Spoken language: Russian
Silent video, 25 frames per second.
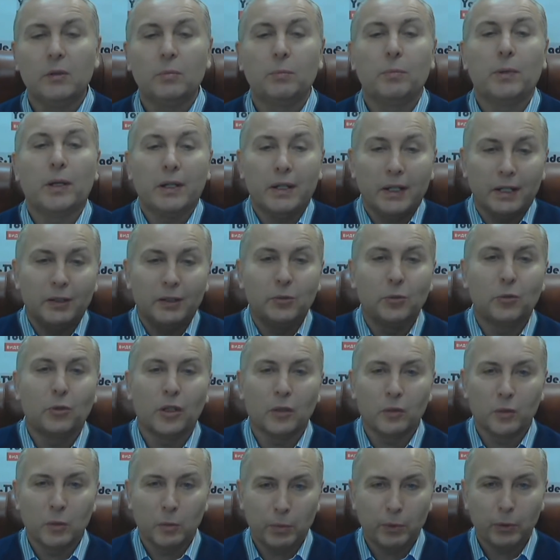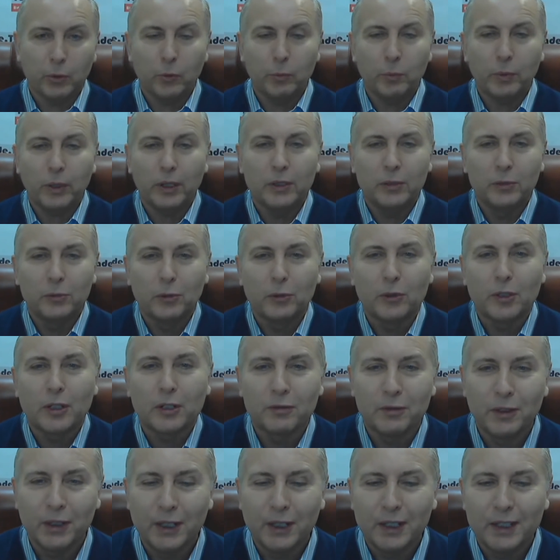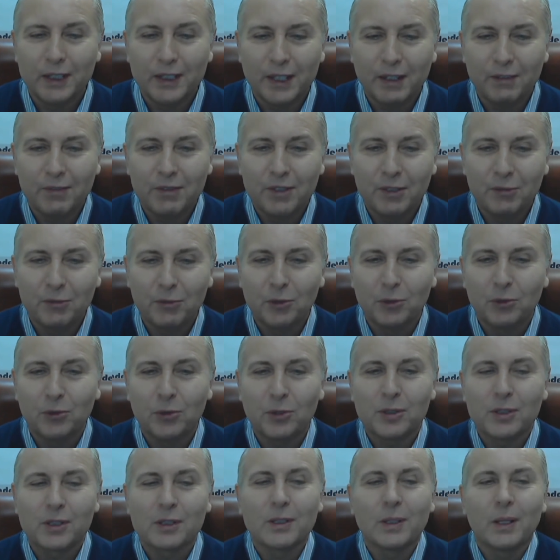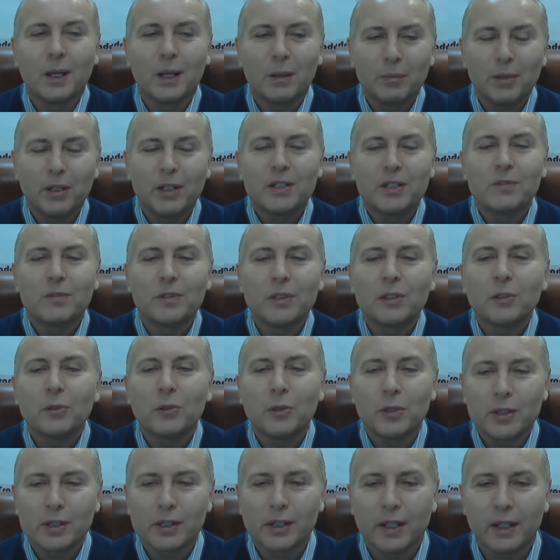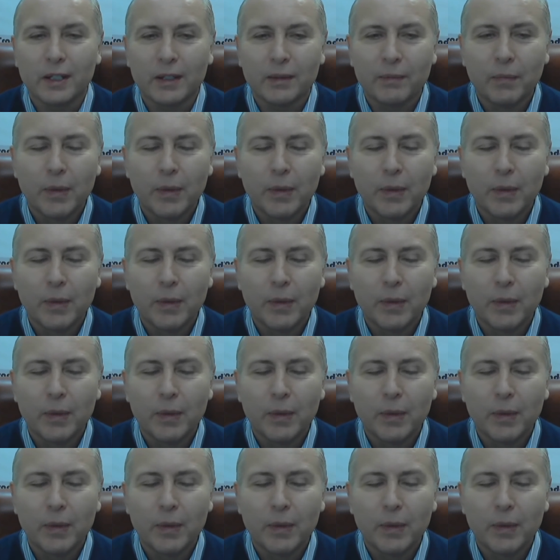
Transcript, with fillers: по которому покупать доллар выгоднее всего, то есть слабое звено искать.